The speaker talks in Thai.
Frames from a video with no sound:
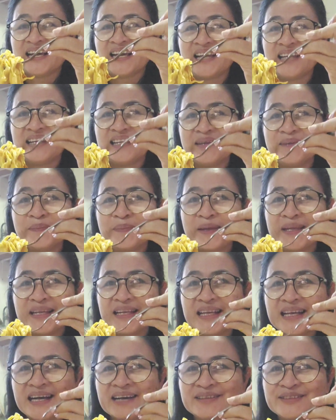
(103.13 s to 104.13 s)
อันนี้เป็น
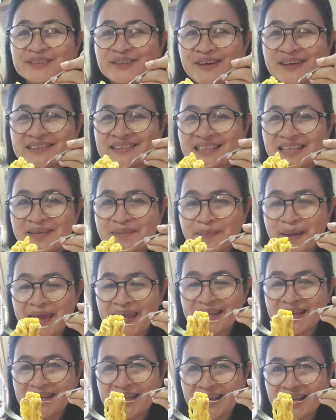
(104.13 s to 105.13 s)
ข้าวซอยเส้นแบ
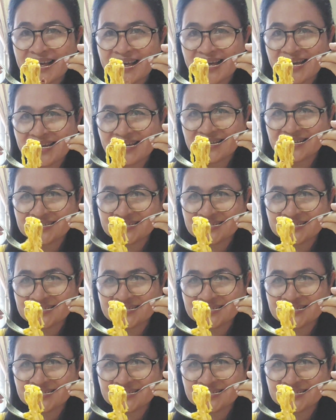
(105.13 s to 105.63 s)
นนะคะ